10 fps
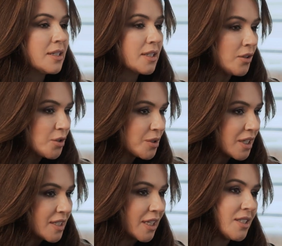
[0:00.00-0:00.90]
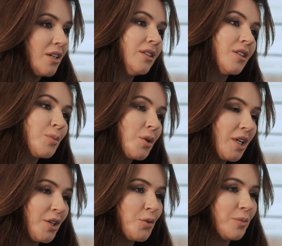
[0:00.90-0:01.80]
Skończył się sezon,
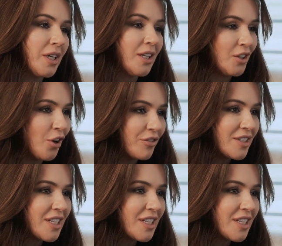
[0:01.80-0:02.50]
rozpoczęliśmy nowy